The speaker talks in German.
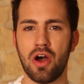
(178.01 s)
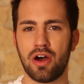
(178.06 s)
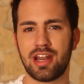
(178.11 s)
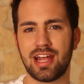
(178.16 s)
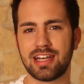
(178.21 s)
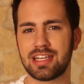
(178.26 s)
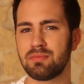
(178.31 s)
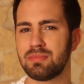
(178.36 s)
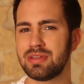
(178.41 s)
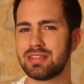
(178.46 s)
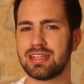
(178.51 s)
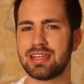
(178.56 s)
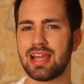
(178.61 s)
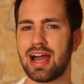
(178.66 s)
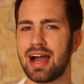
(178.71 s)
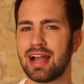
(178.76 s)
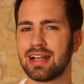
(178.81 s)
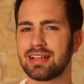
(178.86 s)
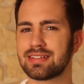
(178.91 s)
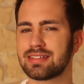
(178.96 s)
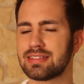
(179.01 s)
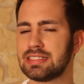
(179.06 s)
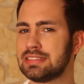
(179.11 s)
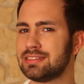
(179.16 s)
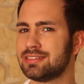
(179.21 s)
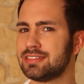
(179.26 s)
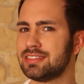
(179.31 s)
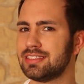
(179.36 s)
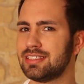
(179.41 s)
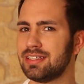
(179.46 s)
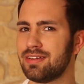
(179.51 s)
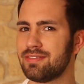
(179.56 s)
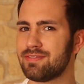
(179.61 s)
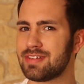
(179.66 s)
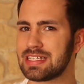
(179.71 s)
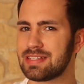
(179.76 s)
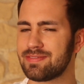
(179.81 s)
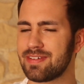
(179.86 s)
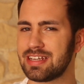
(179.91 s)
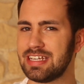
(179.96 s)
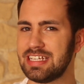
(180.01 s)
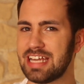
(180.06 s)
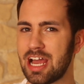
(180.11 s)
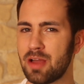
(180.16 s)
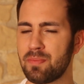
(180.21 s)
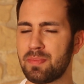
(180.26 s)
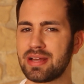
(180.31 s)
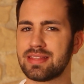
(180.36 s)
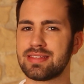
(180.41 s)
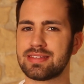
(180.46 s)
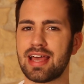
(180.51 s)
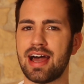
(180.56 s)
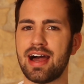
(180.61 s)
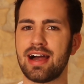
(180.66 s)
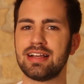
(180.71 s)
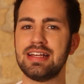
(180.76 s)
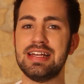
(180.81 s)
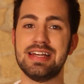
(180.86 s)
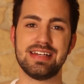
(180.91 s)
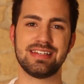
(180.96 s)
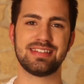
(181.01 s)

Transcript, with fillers: und hatte ein bisschen Angst, ah, was werden die Nachbarn sagen?